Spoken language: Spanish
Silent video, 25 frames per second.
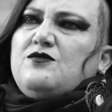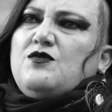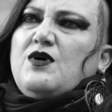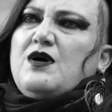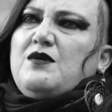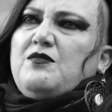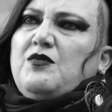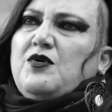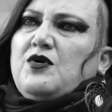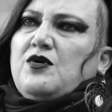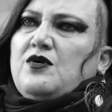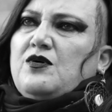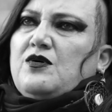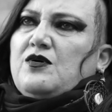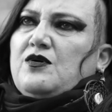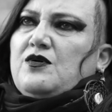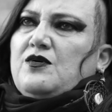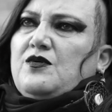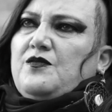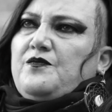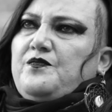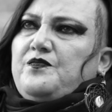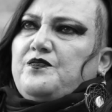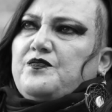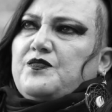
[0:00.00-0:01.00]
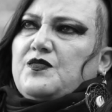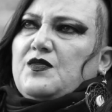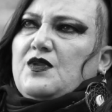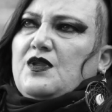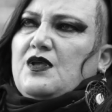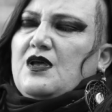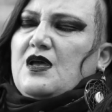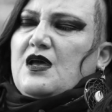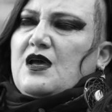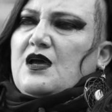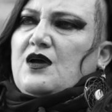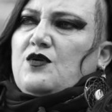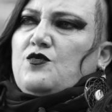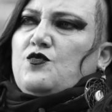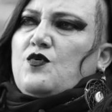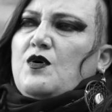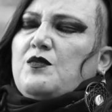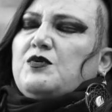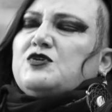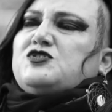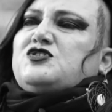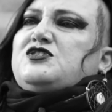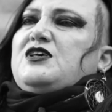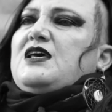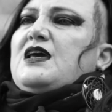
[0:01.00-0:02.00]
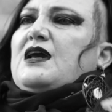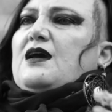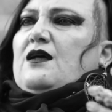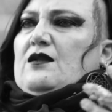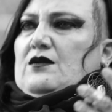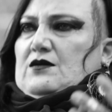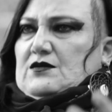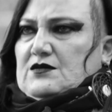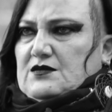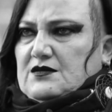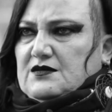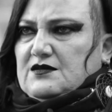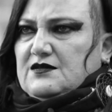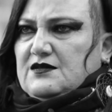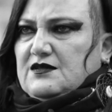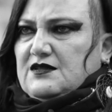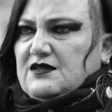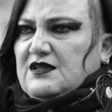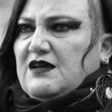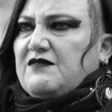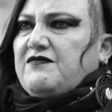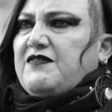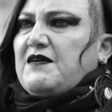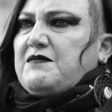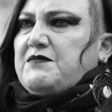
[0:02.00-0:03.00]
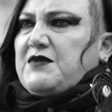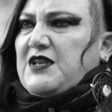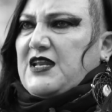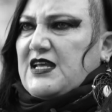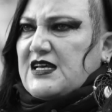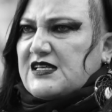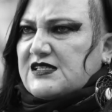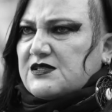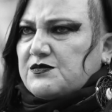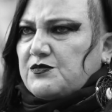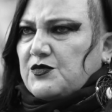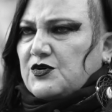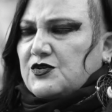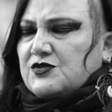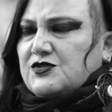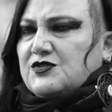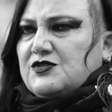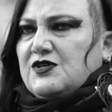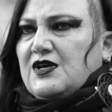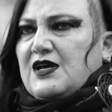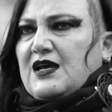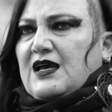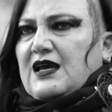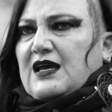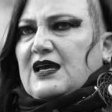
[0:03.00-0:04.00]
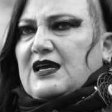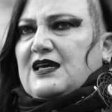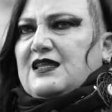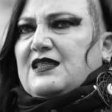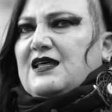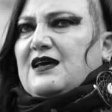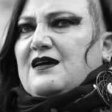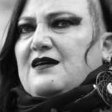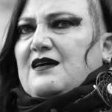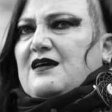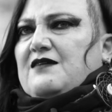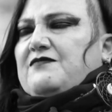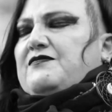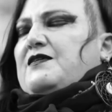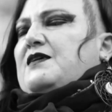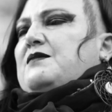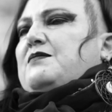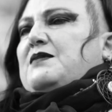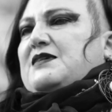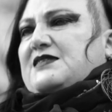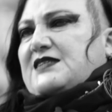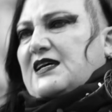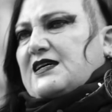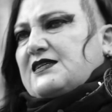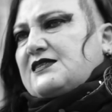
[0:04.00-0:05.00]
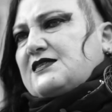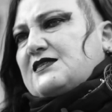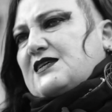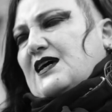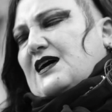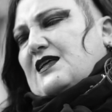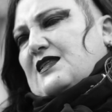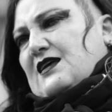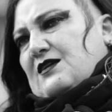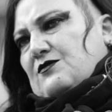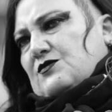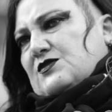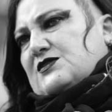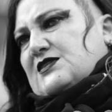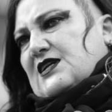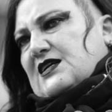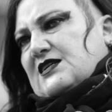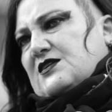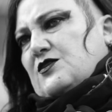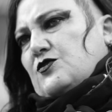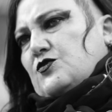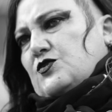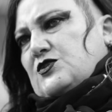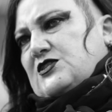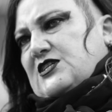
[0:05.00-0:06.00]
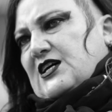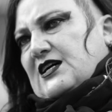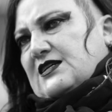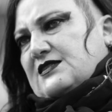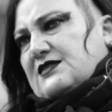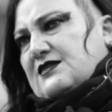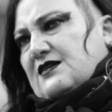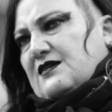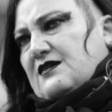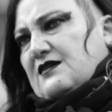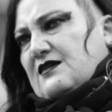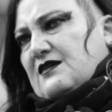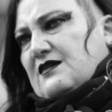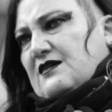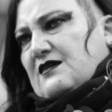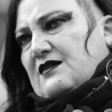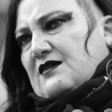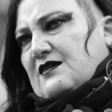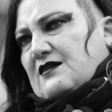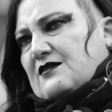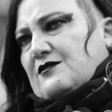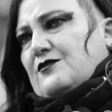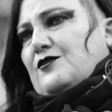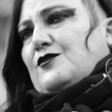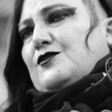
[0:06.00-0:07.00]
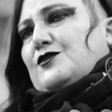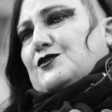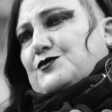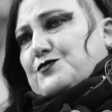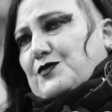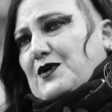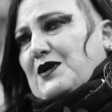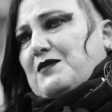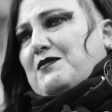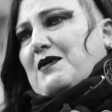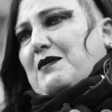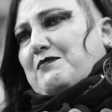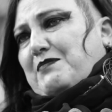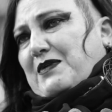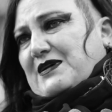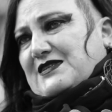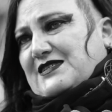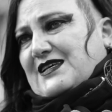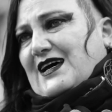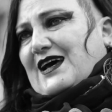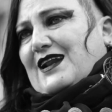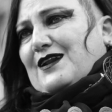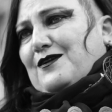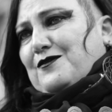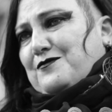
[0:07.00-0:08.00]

nuevo, ciclo de feminismos y de efervescencia de nuestras luchas no nos vuelva a pasar